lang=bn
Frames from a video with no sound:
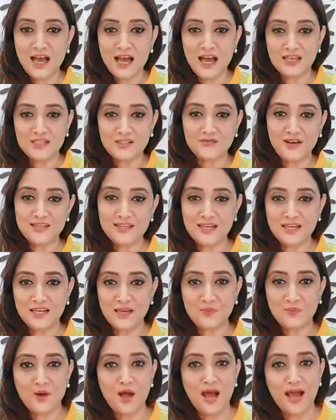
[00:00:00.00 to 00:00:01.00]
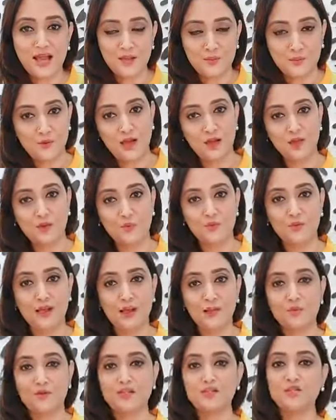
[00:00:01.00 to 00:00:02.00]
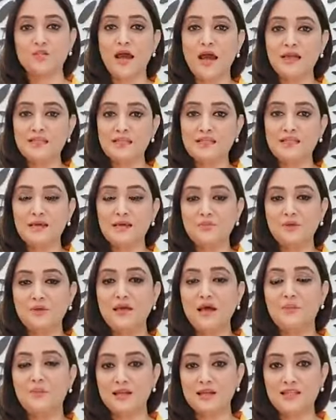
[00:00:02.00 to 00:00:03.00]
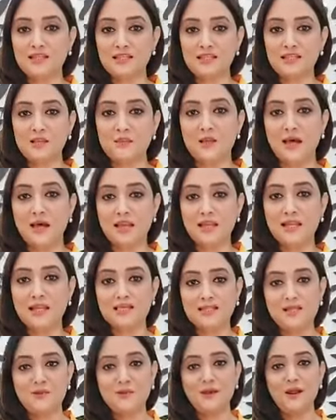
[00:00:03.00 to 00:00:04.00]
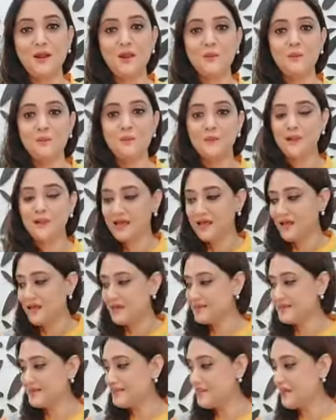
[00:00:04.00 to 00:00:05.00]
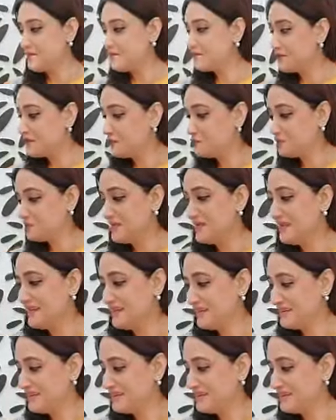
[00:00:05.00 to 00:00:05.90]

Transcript: আচ্ছা ফাইজা ফাইজাকি আপু হাই আপু হ্যালো আপু কেমন আছেন তো আজকে আমি আমার কাছে যেটা ভাল লাগছে এবার এই লেমনের মধ্যে